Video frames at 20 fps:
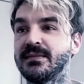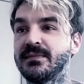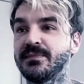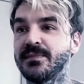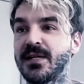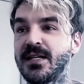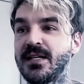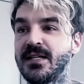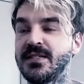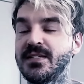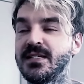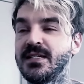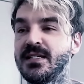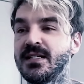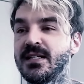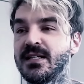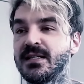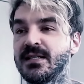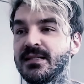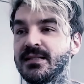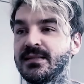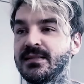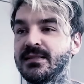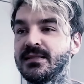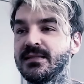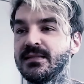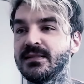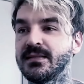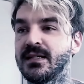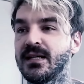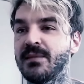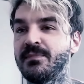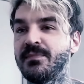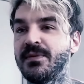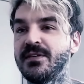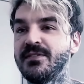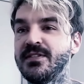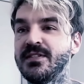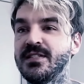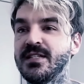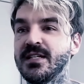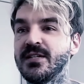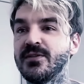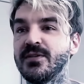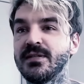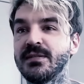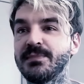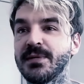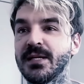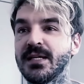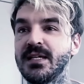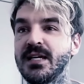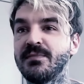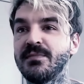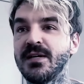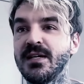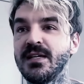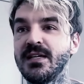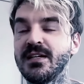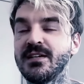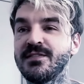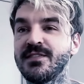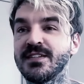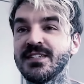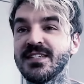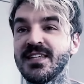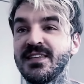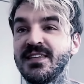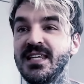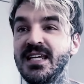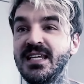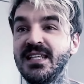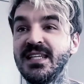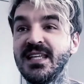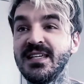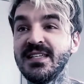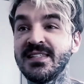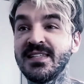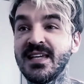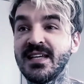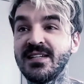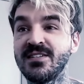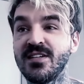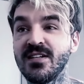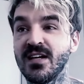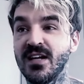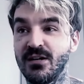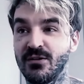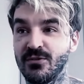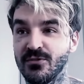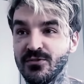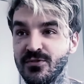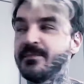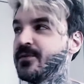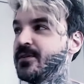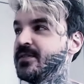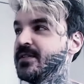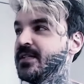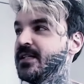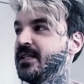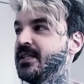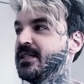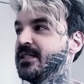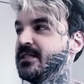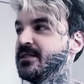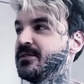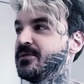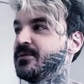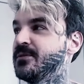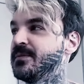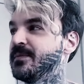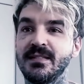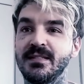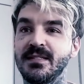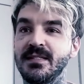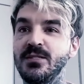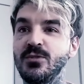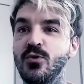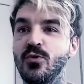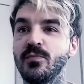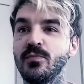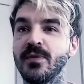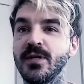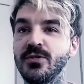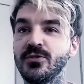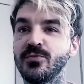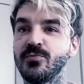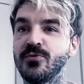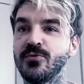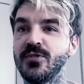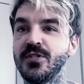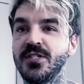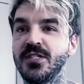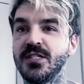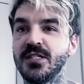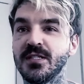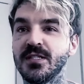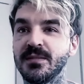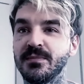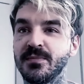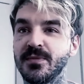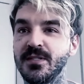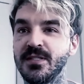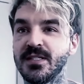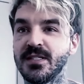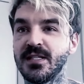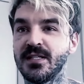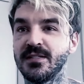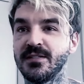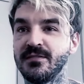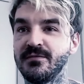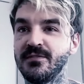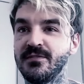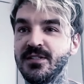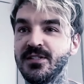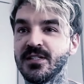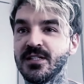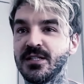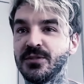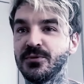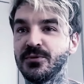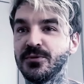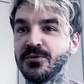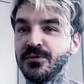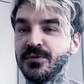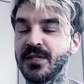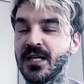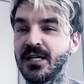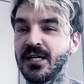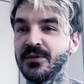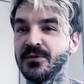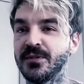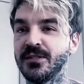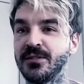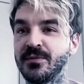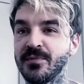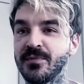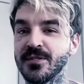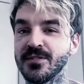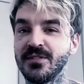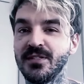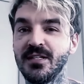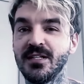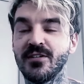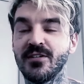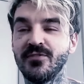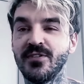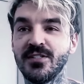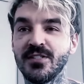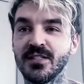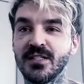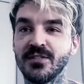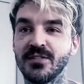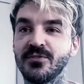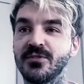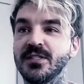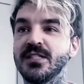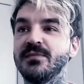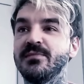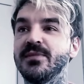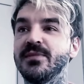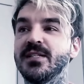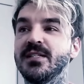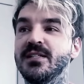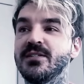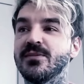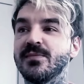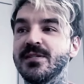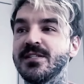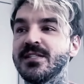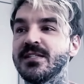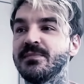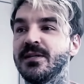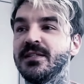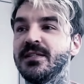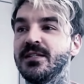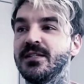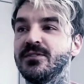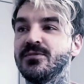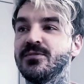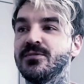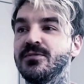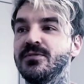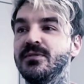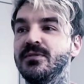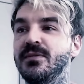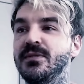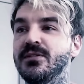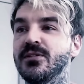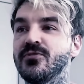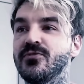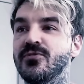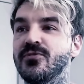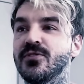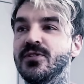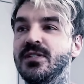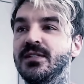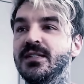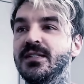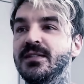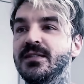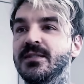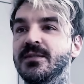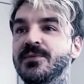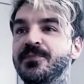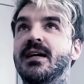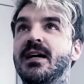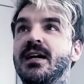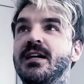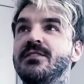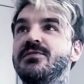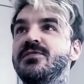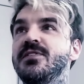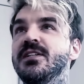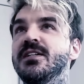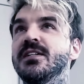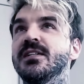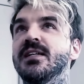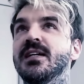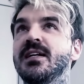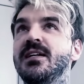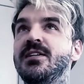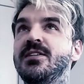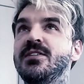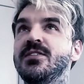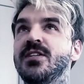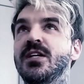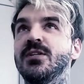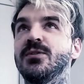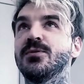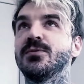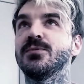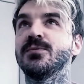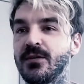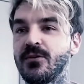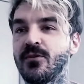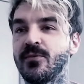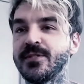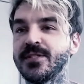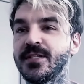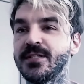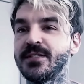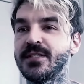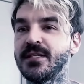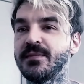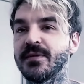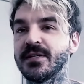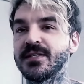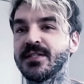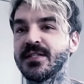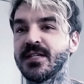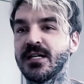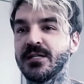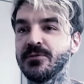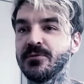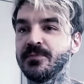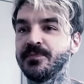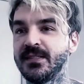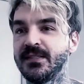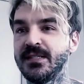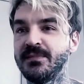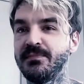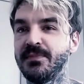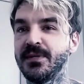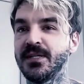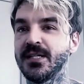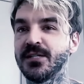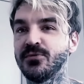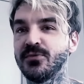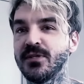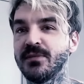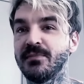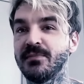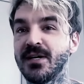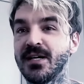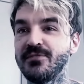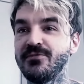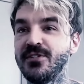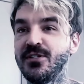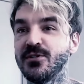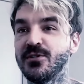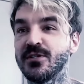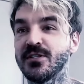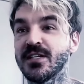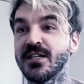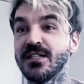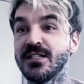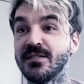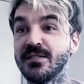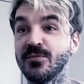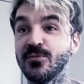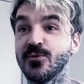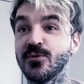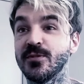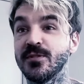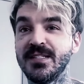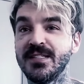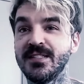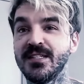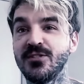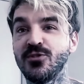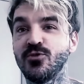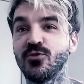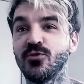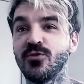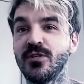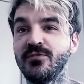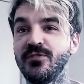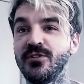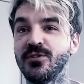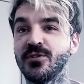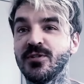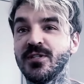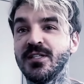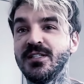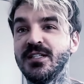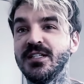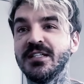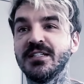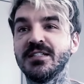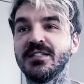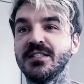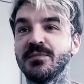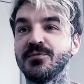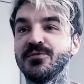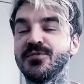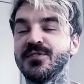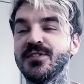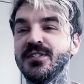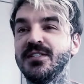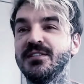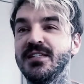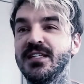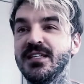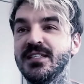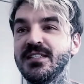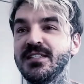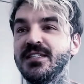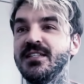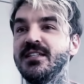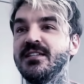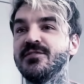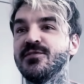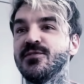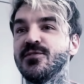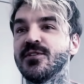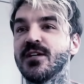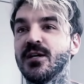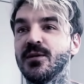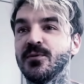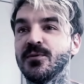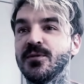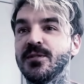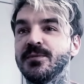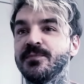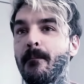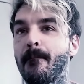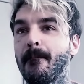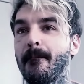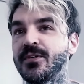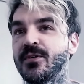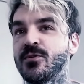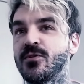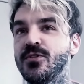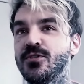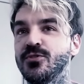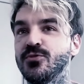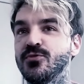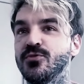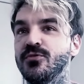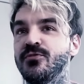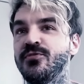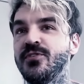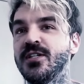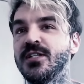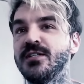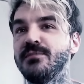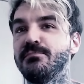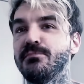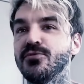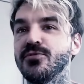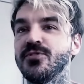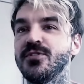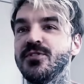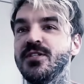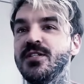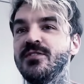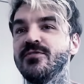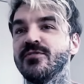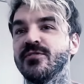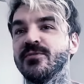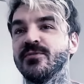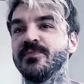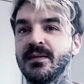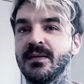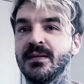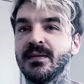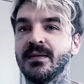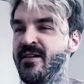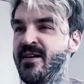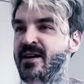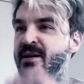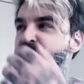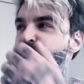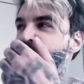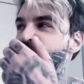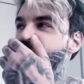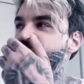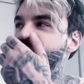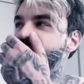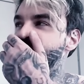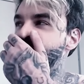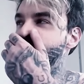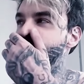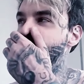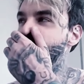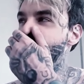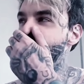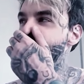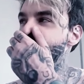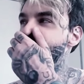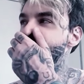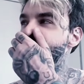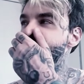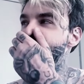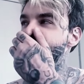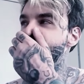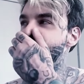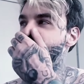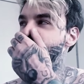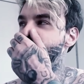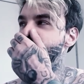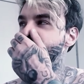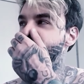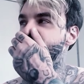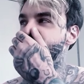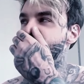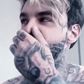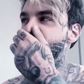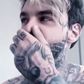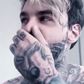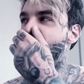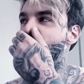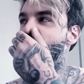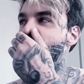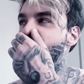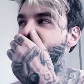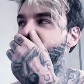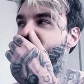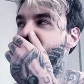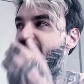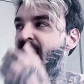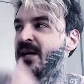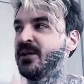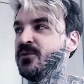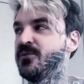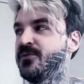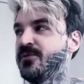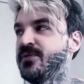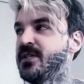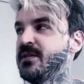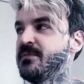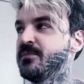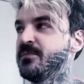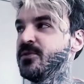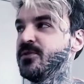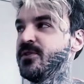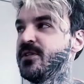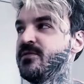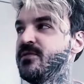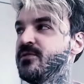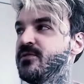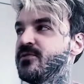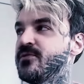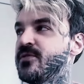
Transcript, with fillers: Parece que a, a previsão é para que amanhã faça 37 graus. Pois é, Leandro. Cinco banhos por dia. Pois é, ventilador no talo. Eu não posso ligar o ventilador aqui porque ele começa a bater no, no microfone, entendeu? Aí fica daquele jeito. Como que vocês têm passado? Temperatura maravilhosa, amo. Você jura, Vitória Nix? Tipo assim, neste nível de calor, onde tudo fica impossível impossível dormir, fica impossível ficar acordado, fica impossível